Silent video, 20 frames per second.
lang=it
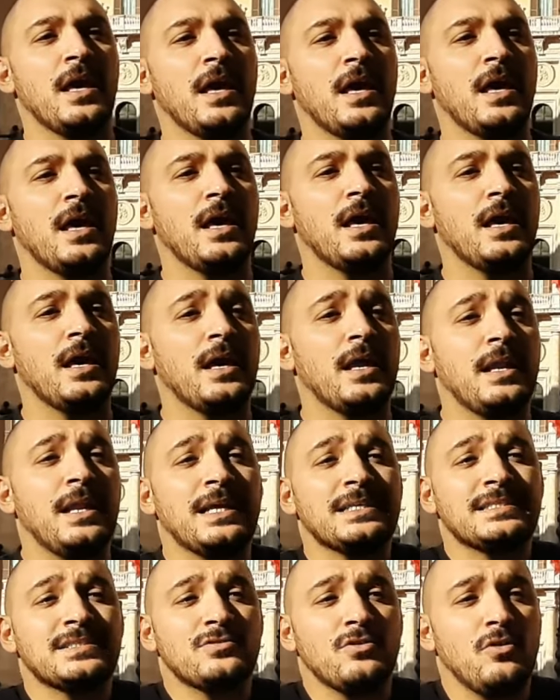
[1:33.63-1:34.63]
e
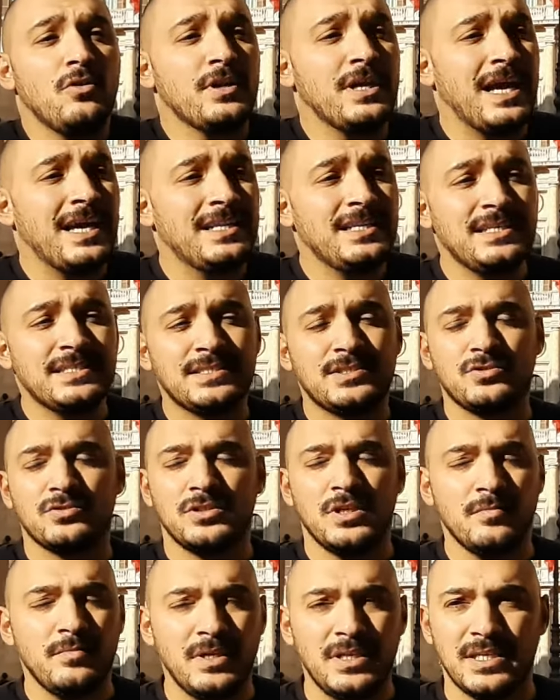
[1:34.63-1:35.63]
la storia ha inizio
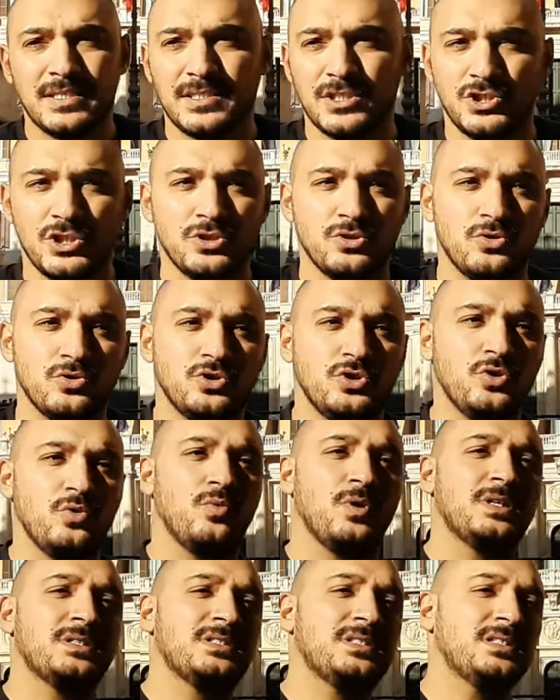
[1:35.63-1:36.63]
nel
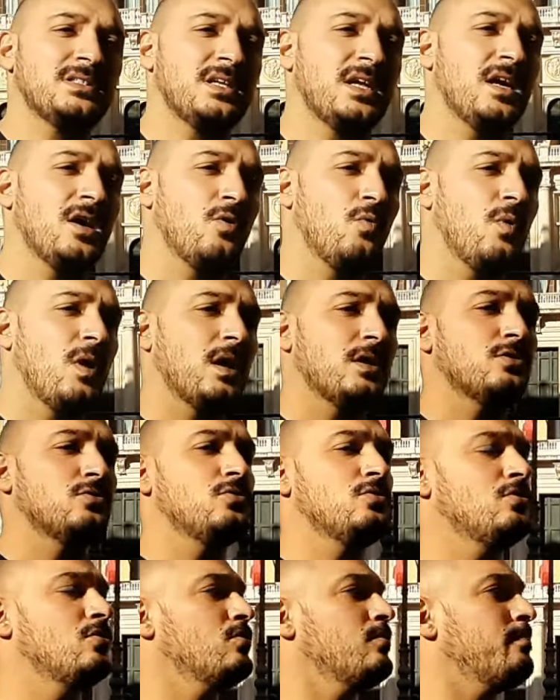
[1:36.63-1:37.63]
1653
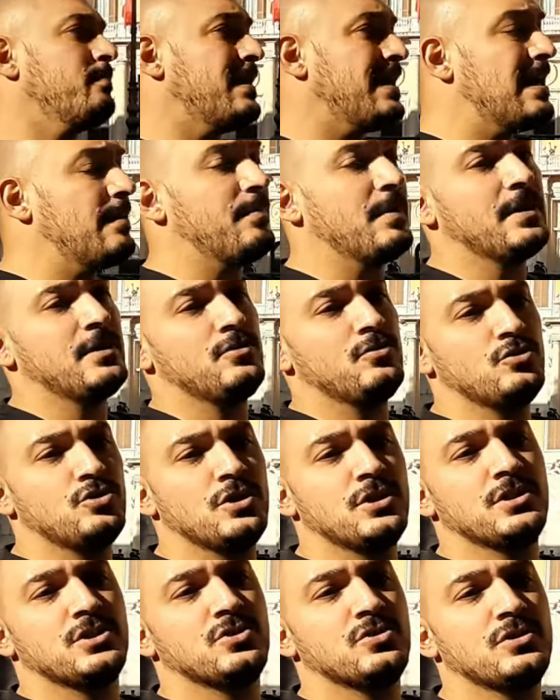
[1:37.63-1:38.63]
quando Papa
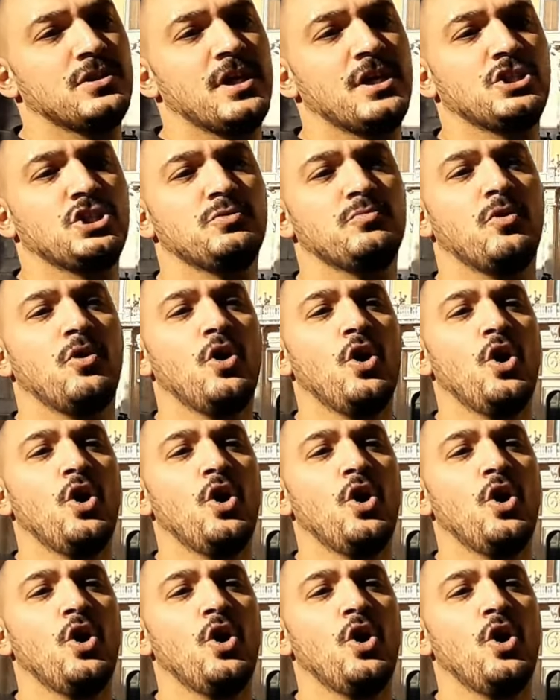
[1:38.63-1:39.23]
Innocenzo X